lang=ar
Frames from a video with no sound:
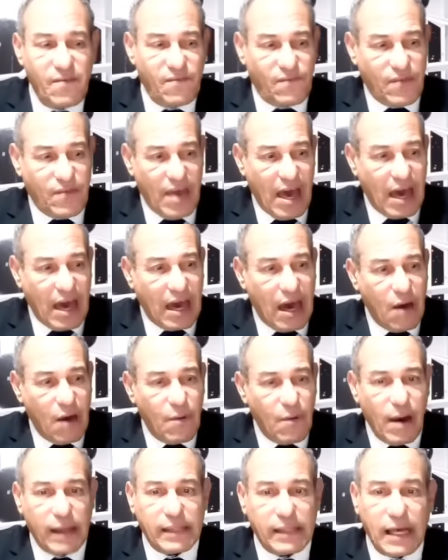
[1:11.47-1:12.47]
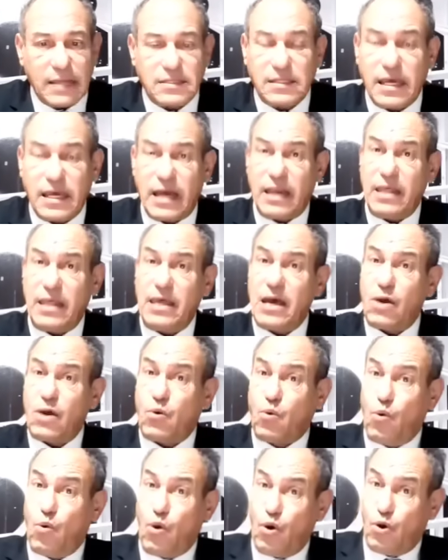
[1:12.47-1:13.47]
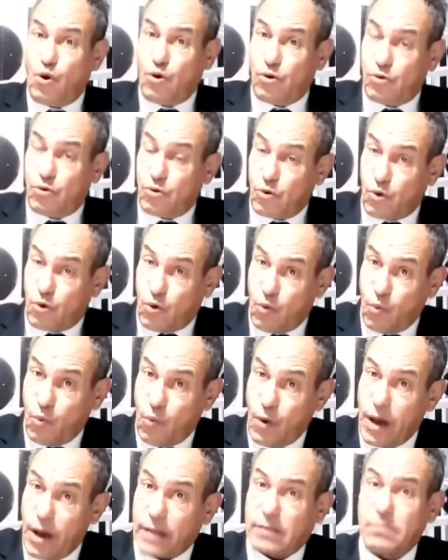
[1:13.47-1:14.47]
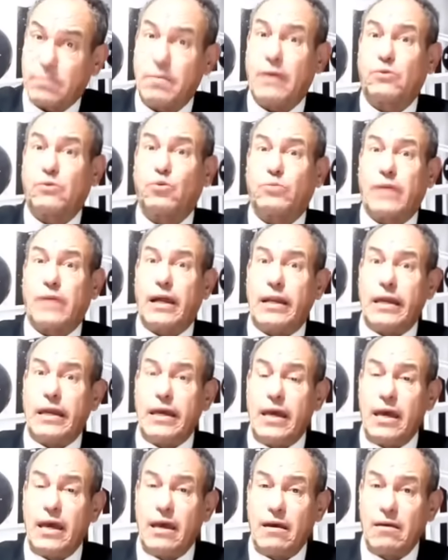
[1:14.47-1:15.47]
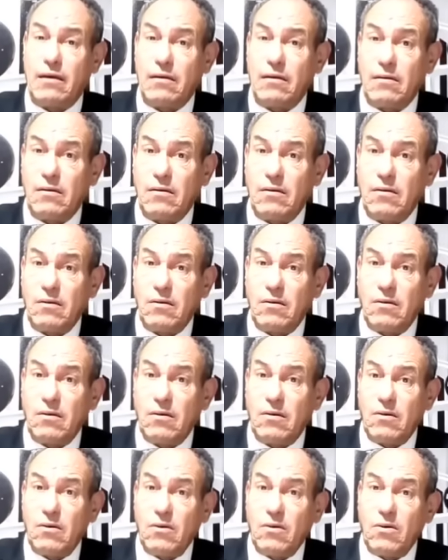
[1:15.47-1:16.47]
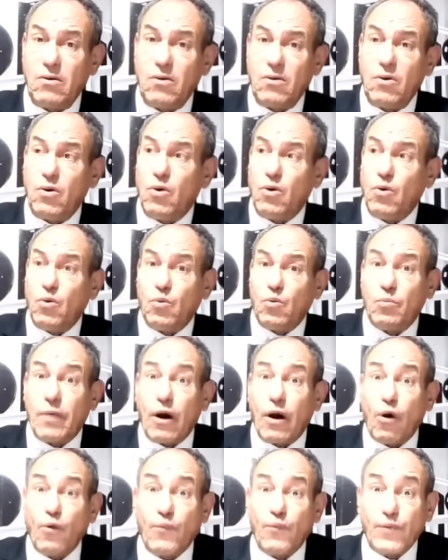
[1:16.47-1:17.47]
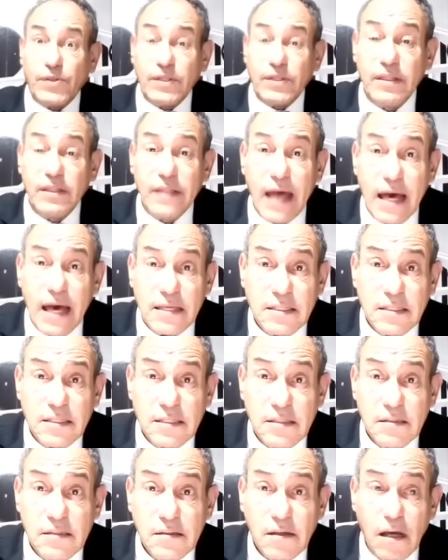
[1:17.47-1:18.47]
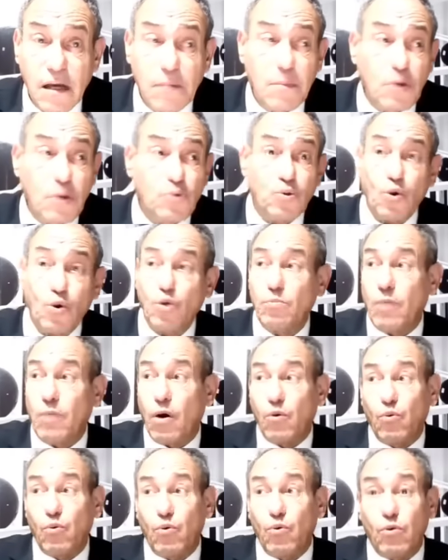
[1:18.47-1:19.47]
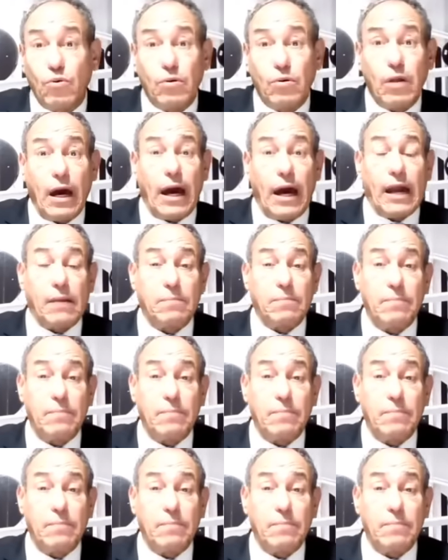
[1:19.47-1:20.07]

فيها قواعد عسكرية كل القوات محطوط عليه مخوفين الناس كلمة شغل ما هو حرب